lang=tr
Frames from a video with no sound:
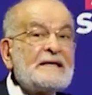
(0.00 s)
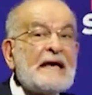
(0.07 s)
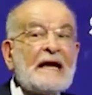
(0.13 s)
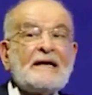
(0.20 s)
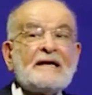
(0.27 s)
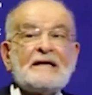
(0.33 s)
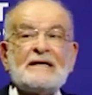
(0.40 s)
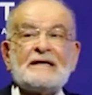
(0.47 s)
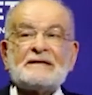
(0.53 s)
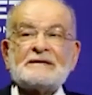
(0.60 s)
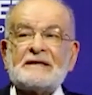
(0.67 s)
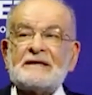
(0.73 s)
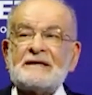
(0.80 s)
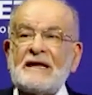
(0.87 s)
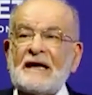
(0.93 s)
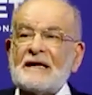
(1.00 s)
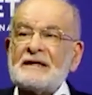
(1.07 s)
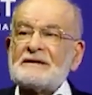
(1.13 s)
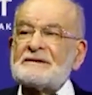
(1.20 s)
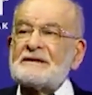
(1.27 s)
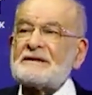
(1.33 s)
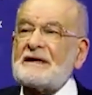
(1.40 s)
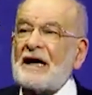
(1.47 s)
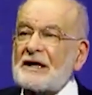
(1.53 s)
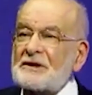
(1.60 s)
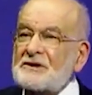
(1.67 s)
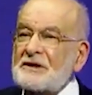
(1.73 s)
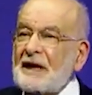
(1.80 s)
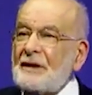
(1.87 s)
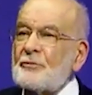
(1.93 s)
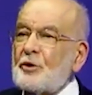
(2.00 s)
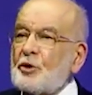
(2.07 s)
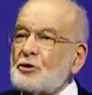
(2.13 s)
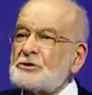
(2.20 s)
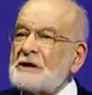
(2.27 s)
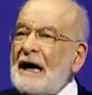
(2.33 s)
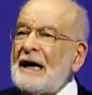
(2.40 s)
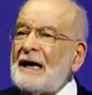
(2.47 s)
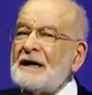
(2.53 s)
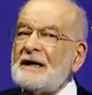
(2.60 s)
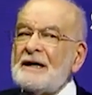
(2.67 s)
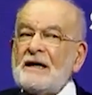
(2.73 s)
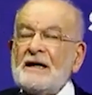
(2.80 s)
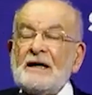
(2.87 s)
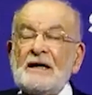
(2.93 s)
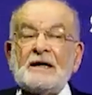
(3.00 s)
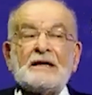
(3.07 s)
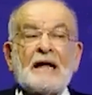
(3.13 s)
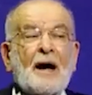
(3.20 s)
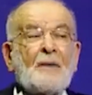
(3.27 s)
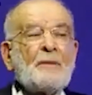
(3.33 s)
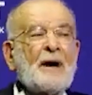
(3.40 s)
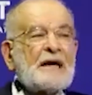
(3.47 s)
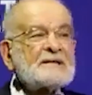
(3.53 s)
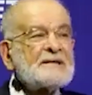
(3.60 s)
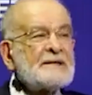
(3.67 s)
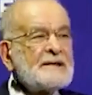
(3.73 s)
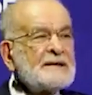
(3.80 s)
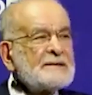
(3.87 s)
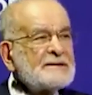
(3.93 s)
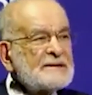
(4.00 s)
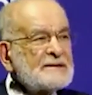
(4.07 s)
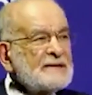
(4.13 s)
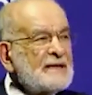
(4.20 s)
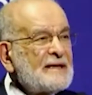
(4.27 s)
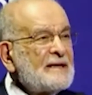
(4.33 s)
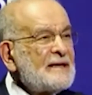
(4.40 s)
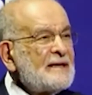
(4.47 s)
Geliriniz giderinizi karşılamıyorsa ne yaparsınız?